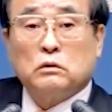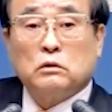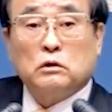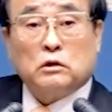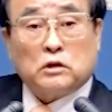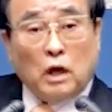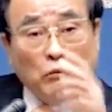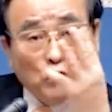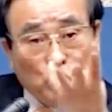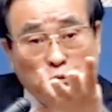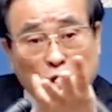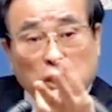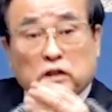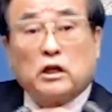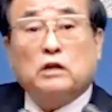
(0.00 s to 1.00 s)
그래서 삼십
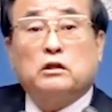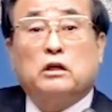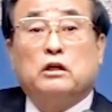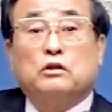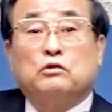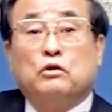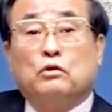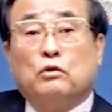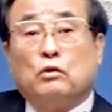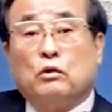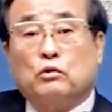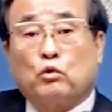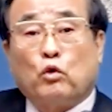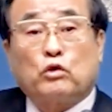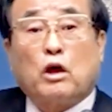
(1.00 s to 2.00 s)
명이
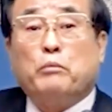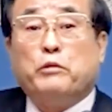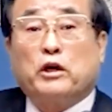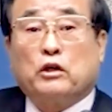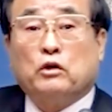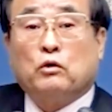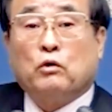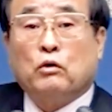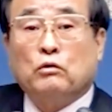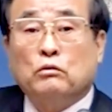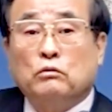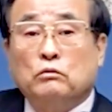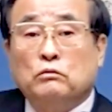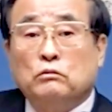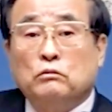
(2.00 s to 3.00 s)
자살했어요. 돈 다 뺏기고.
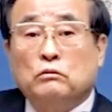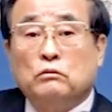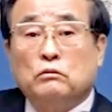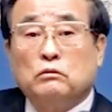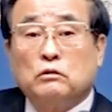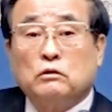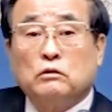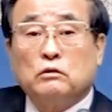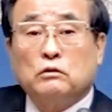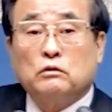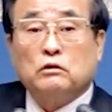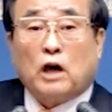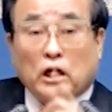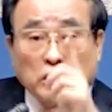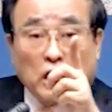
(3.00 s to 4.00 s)

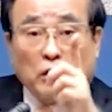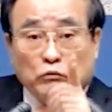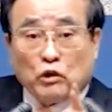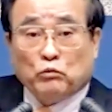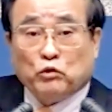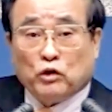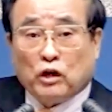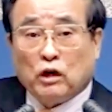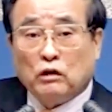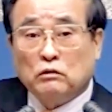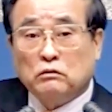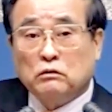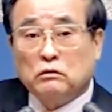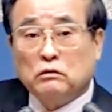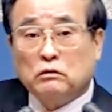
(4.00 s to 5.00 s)
그 한 사람 때문에.
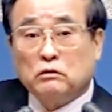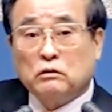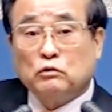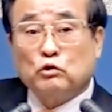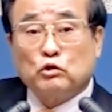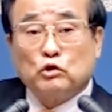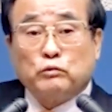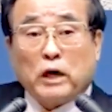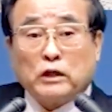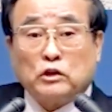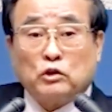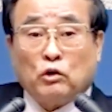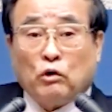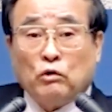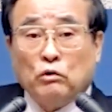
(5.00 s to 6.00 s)
뉴스
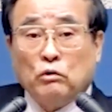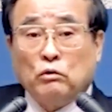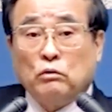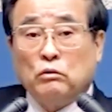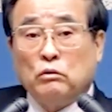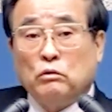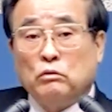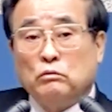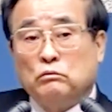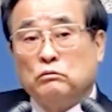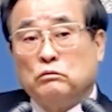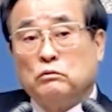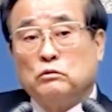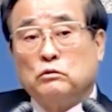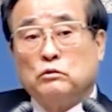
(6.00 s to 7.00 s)
봤지요?
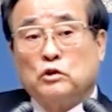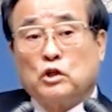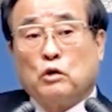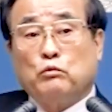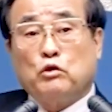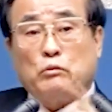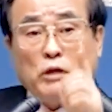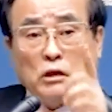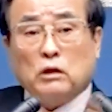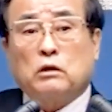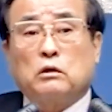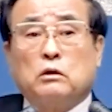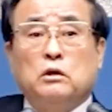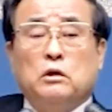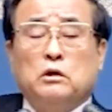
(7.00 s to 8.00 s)
지금부터
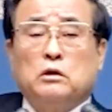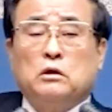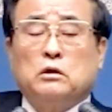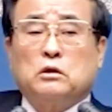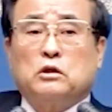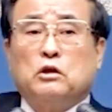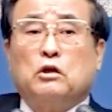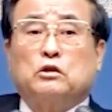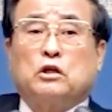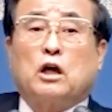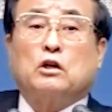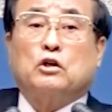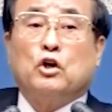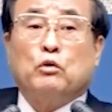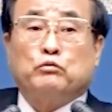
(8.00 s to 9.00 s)
만날
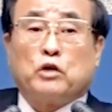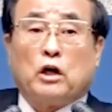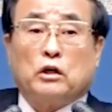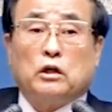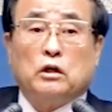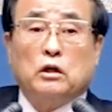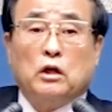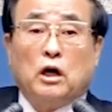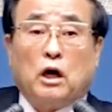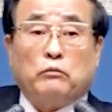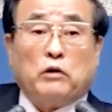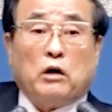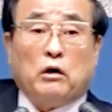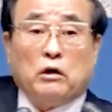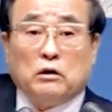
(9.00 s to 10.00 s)
경찰, 검찰이
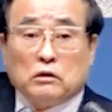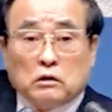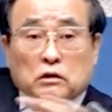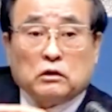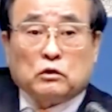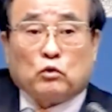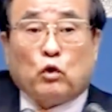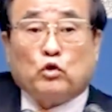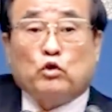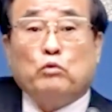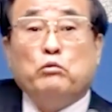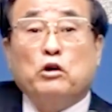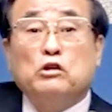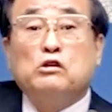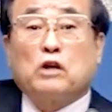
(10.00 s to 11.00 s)
아마 돈
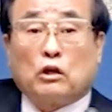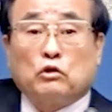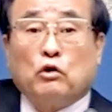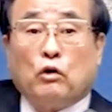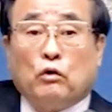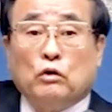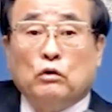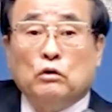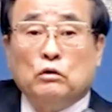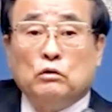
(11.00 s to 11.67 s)
좀 먹은 것 같아.